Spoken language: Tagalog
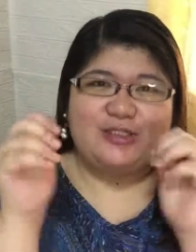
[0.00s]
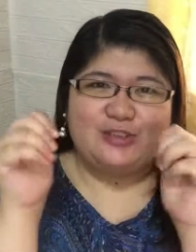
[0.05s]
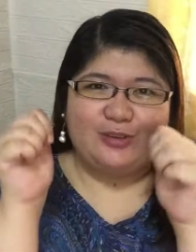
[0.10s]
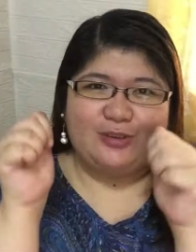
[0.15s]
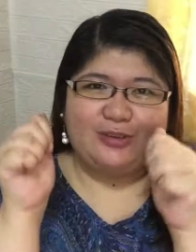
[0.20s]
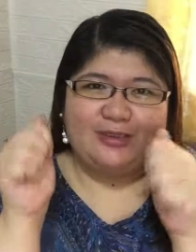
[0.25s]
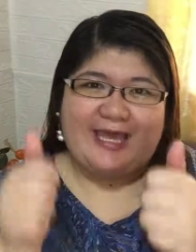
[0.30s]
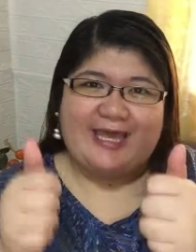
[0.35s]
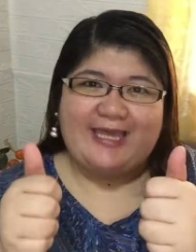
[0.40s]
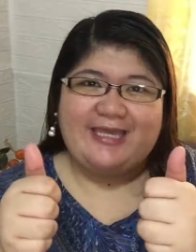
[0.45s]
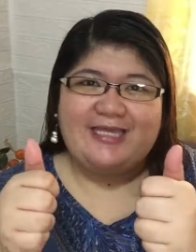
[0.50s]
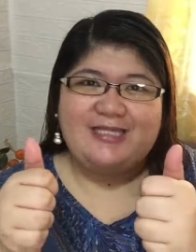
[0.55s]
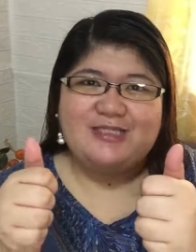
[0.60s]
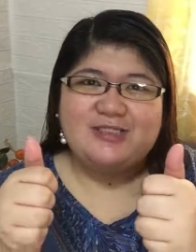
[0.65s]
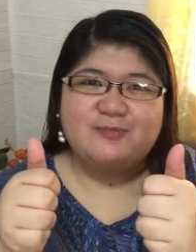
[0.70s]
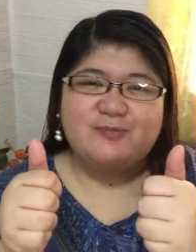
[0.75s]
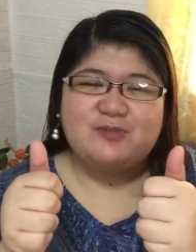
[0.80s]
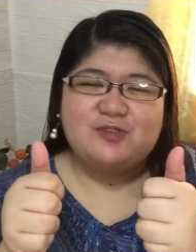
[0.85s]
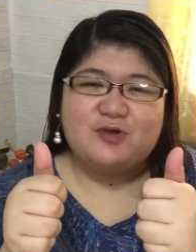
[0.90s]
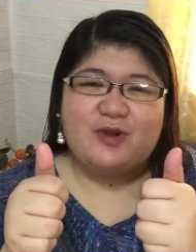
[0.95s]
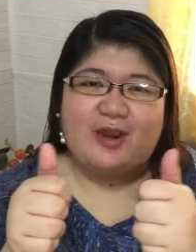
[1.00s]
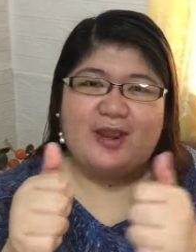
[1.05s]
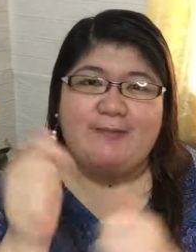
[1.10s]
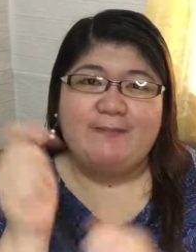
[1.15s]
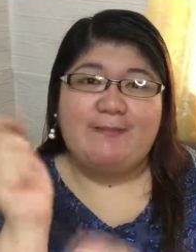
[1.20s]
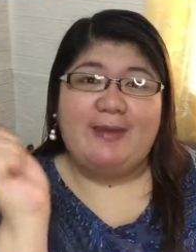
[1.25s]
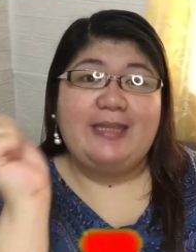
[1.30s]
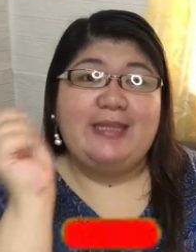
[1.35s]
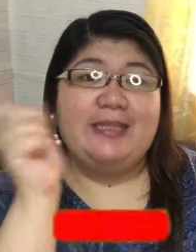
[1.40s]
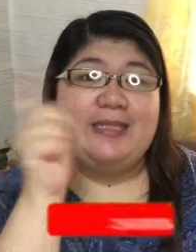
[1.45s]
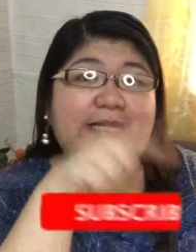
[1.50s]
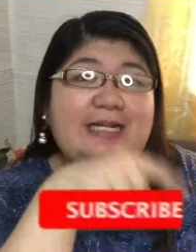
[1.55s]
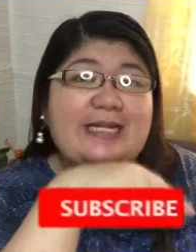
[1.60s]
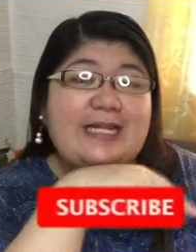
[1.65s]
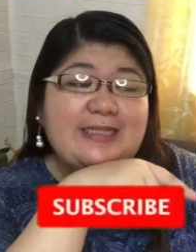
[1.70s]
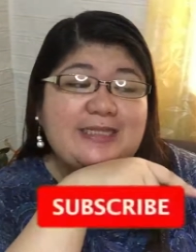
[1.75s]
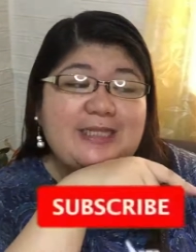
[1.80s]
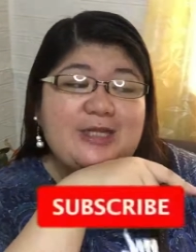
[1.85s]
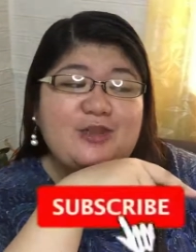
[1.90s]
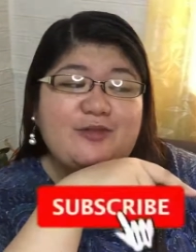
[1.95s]
to like and subscribe and
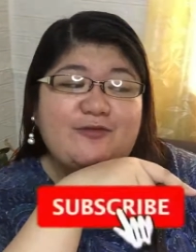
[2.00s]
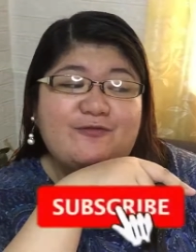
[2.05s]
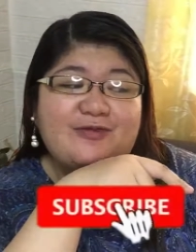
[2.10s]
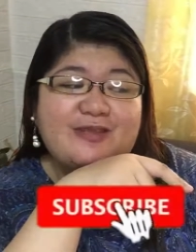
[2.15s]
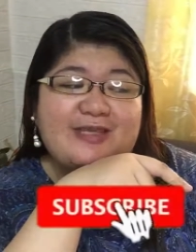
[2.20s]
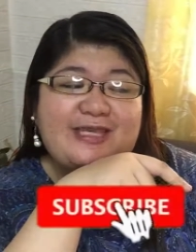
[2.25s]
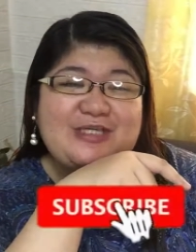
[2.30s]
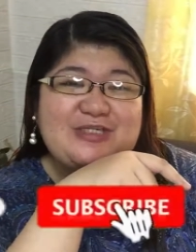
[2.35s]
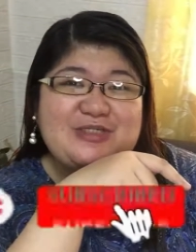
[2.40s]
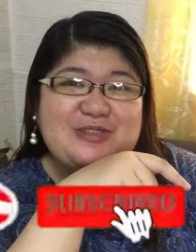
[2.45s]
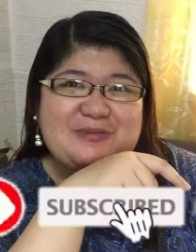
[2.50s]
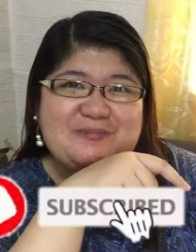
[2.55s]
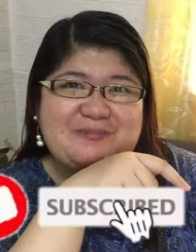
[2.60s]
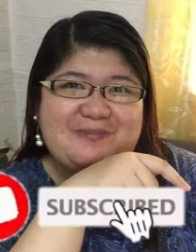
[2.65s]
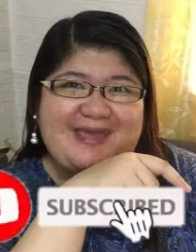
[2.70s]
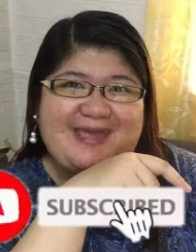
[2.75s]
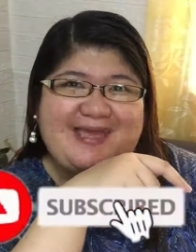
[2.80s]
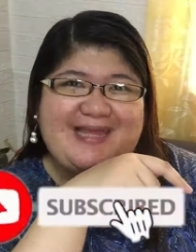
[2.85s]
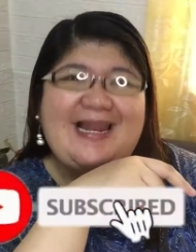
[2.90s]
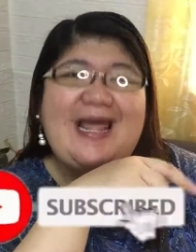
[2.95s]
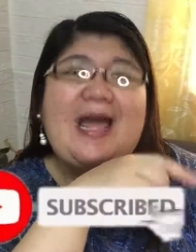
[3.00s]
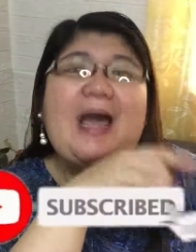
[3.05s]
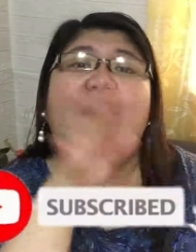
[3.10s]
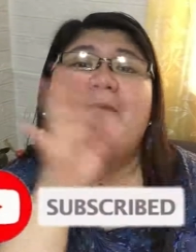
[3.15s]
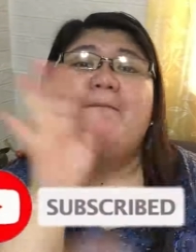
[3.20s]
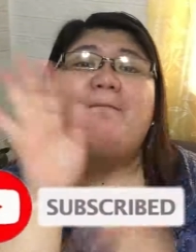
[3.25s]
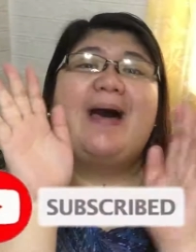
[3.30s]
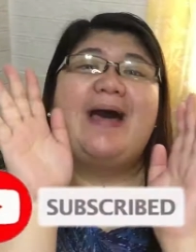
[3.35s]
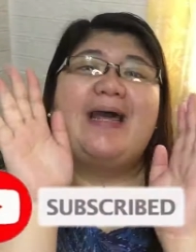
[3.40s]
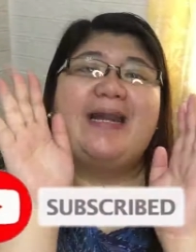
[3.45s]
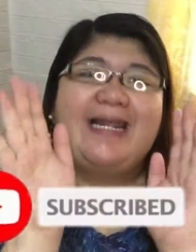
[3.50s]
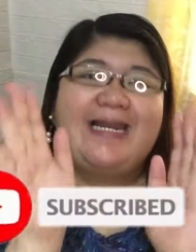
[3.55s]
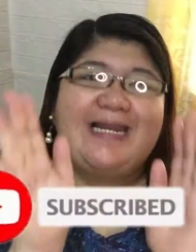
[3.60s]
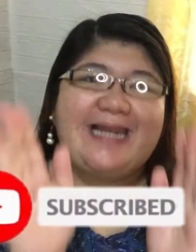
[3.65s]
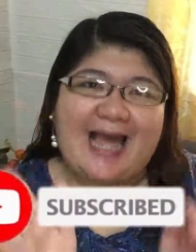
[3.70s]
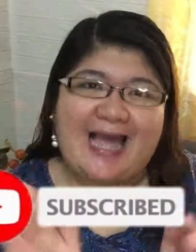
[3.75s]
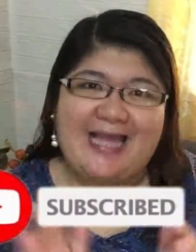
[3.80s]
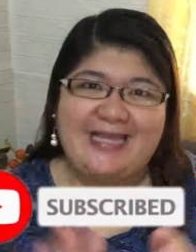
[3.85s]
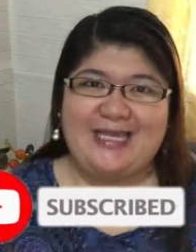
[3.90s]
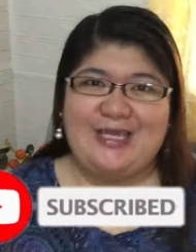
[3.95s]
click the notification bell para
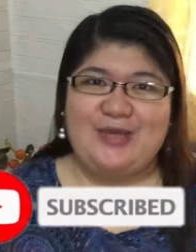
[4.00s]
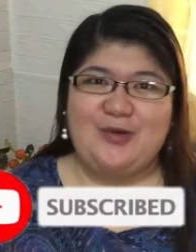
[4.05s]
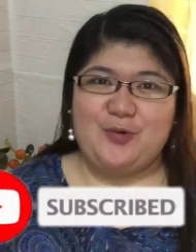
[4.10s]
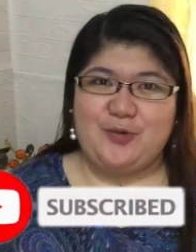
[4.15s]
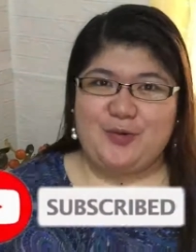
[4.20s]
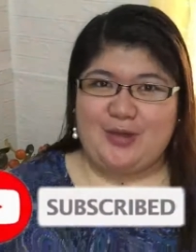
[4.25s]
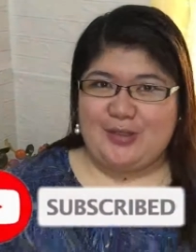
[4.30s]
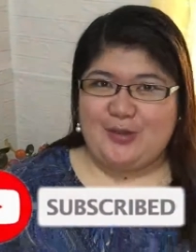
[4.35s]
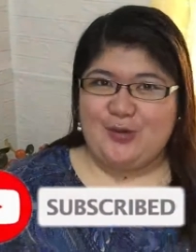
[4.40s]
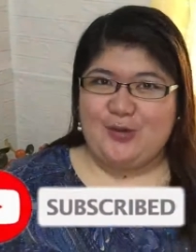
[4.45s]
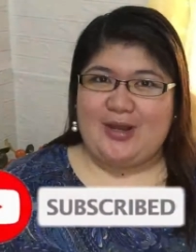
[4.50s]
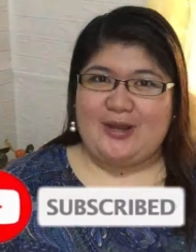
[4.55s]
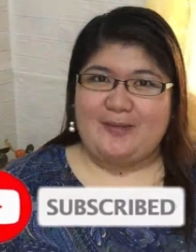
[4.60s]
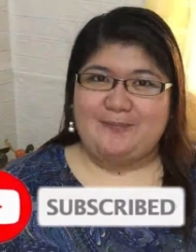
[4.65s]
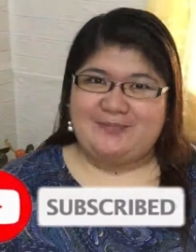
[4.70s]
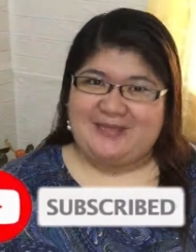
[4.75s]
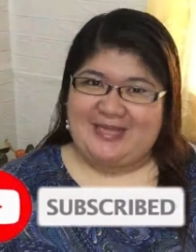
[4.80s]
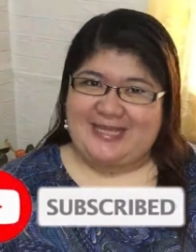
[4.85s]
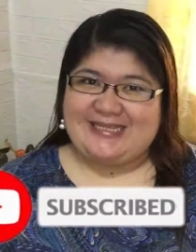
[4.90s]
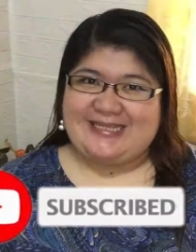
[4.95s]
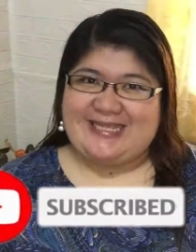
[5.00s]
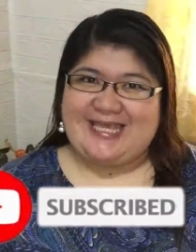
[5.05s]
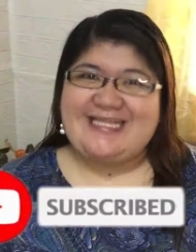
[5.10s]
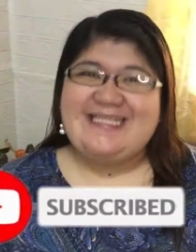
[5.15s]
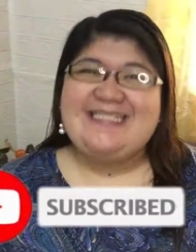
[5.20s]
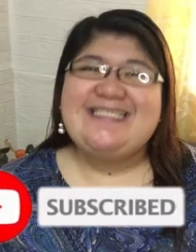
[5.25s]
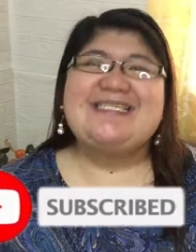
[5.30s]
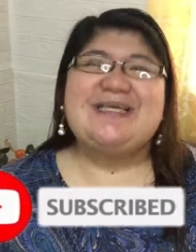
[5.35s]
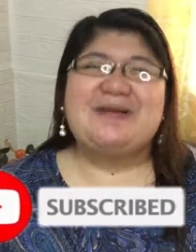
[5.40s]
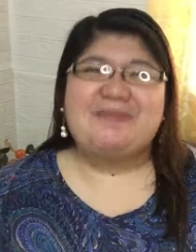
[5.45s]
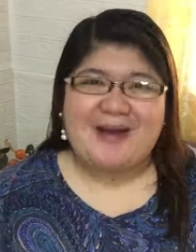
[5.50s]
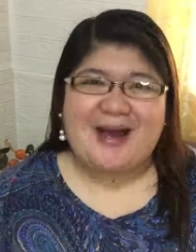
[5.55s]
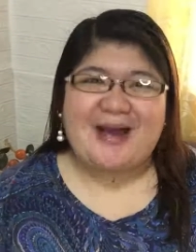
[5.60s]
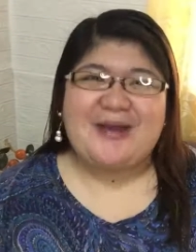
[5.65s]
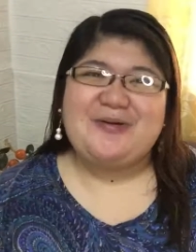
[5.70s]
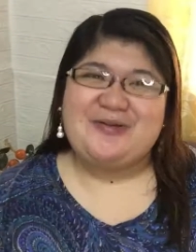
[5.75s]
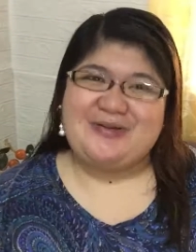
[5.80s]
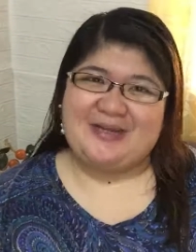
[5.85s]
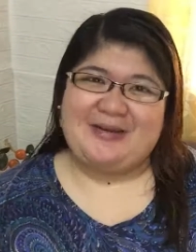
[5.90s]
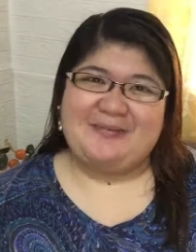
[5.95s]
lagi ho kayong updated sa
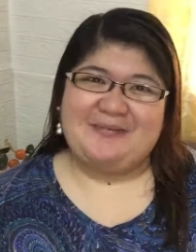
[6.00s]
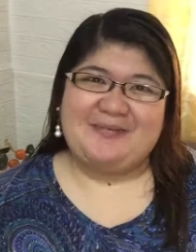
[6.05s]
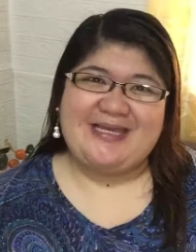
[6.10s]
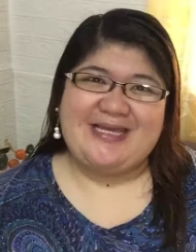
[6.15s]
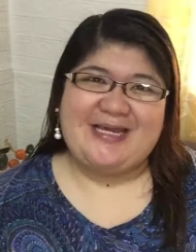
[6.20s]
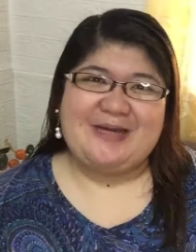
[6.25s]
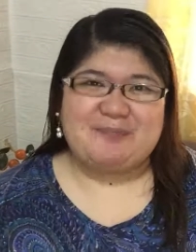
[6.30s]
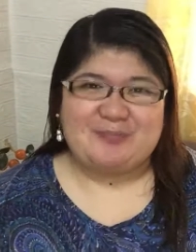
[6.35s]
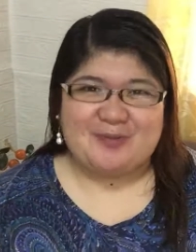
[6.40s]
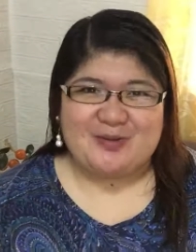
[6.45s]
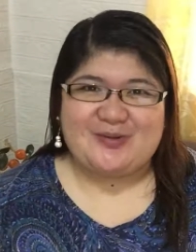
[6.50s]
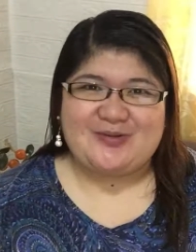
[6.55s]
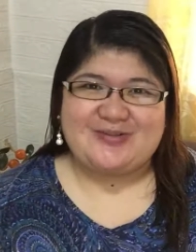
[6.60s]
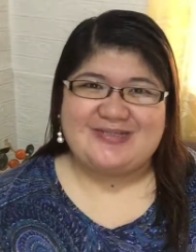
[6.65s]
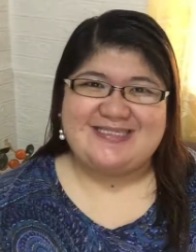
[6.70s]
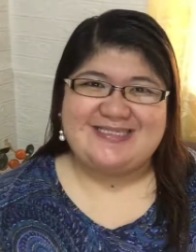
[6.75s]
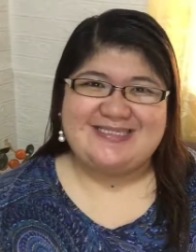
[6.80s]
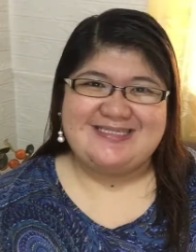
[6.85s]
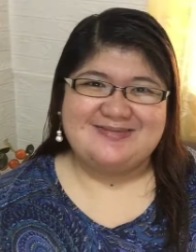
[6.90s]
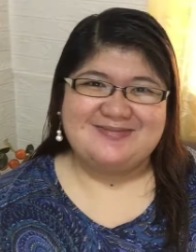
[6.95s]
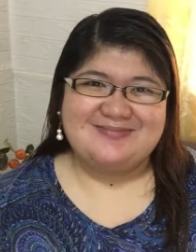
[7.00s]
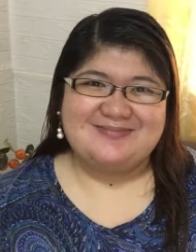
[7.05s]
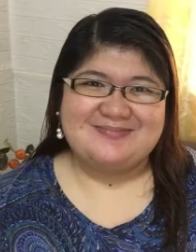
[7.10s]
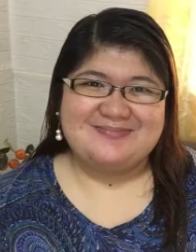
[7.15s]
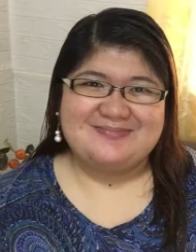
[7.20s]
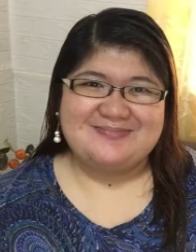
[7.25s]
bago naming uploads.